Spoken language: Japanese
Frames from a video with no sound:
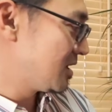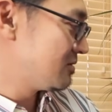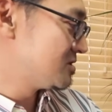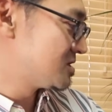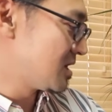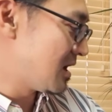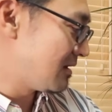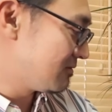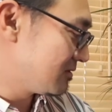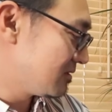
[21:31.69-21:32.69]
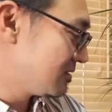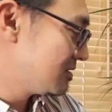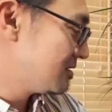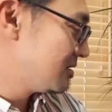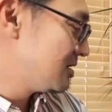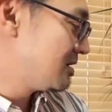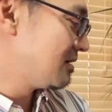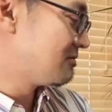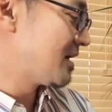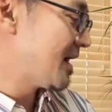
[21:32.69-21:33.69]
It was awful.
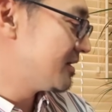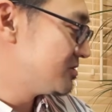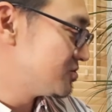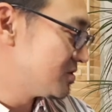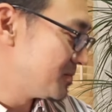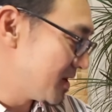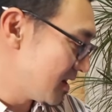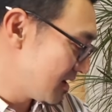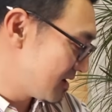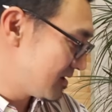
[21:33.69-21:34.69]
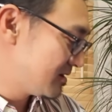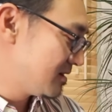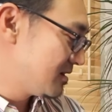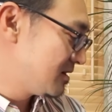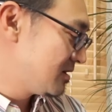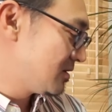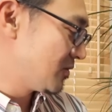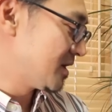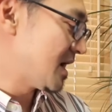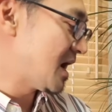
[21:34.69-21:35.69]
I ran into a bear
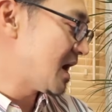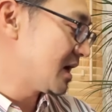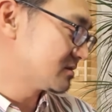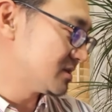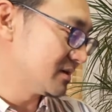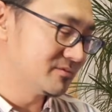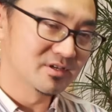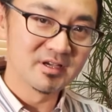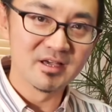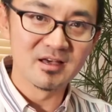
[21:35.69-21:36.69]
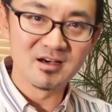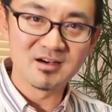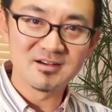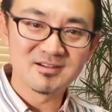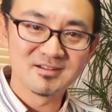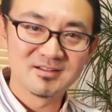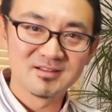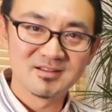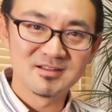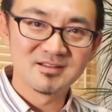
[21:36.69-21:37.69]
when I hiked up the hill.
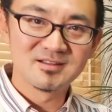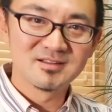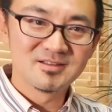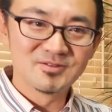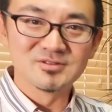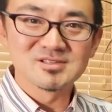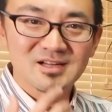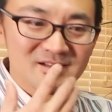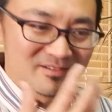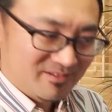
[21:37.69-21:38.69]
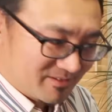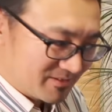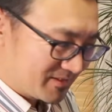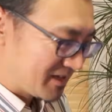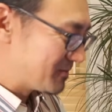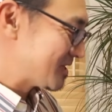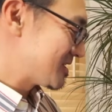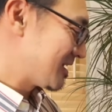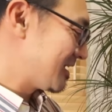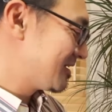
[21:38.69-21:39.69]
どうですかできまし
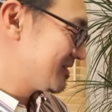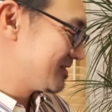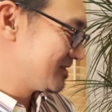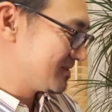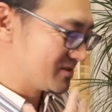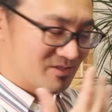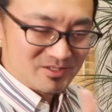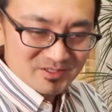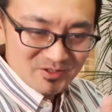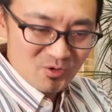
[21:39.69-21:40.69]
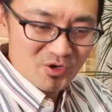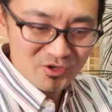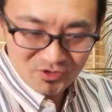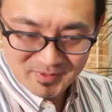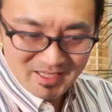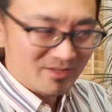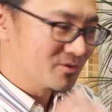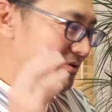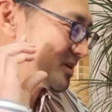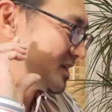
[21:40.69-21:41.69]
たかずーっと声を止めない、
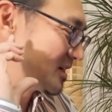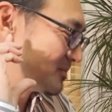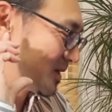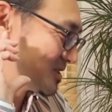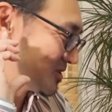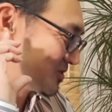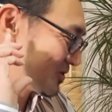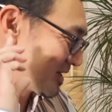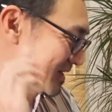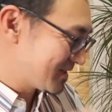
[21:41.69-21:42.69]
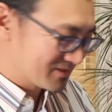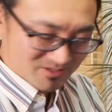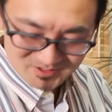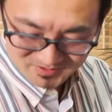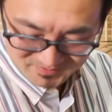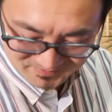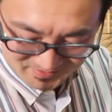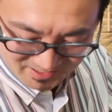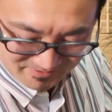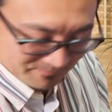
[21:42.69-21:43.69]
喉を開きっぱなしの状態で発音する。はい。